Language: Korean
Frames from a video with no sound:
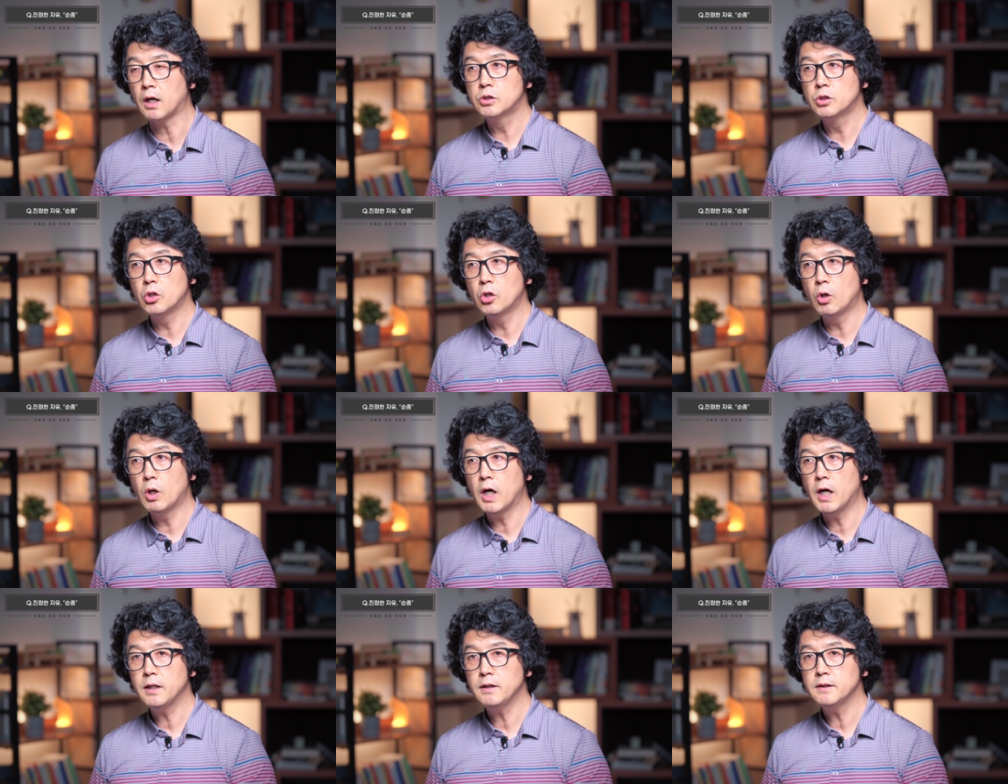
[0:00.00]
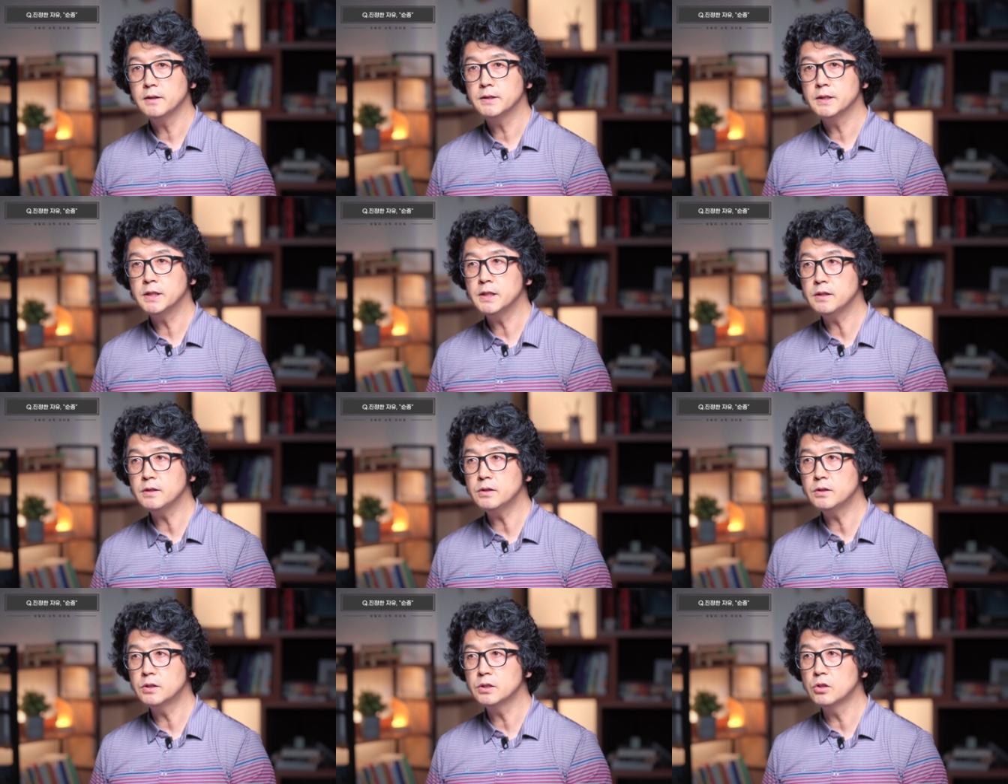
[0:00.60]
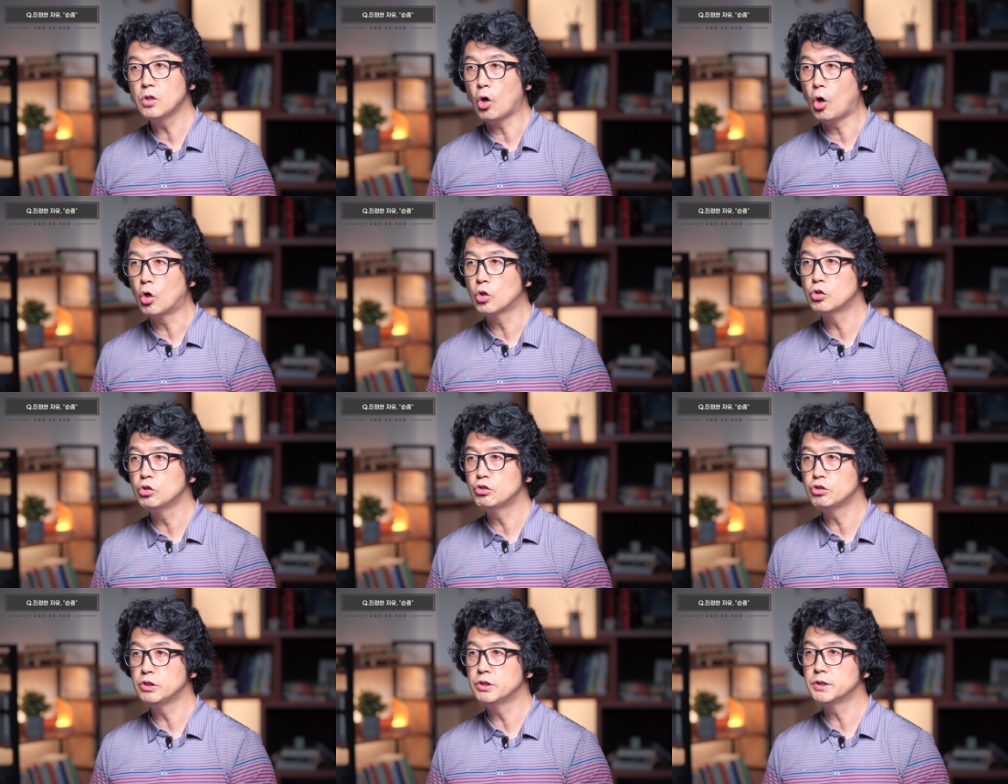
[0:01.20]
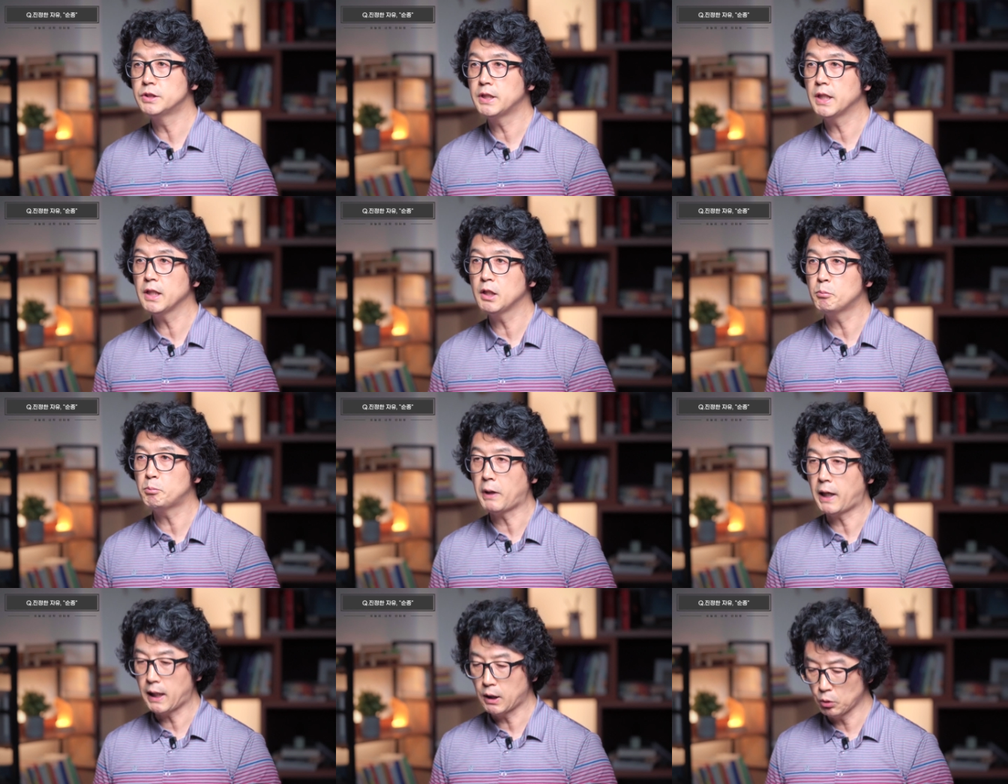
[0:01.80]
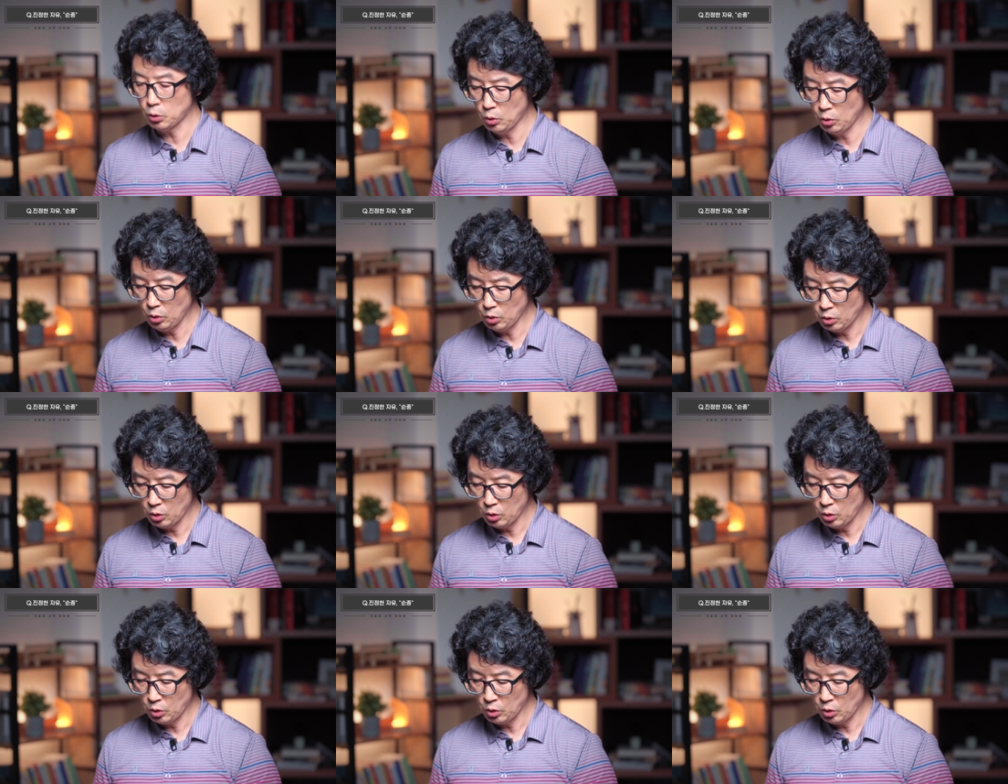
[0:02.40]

그러한 힌트를 얻을 수 있는 책이 바로